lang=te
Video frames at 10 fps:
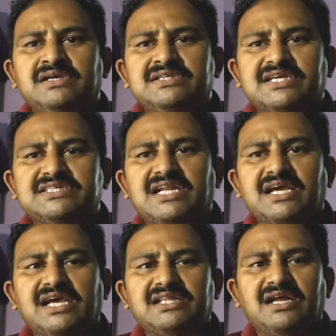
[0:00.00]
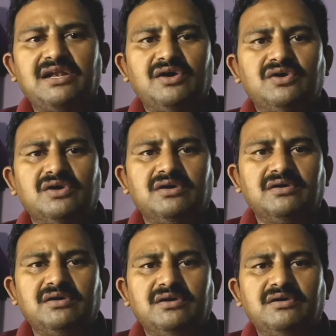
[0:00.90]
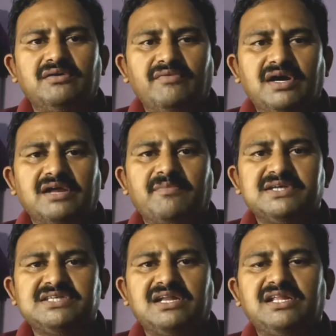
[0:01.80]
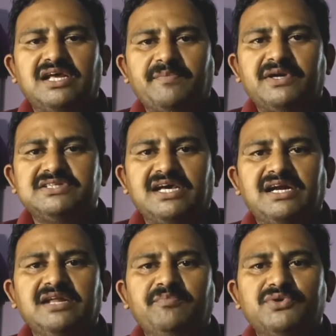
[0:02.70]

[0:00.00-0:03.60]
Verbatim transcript: శిక్షణ కేంద్రాల్లో వాళ్ళకి బస అనేది ఏర్పాటు చేయాలని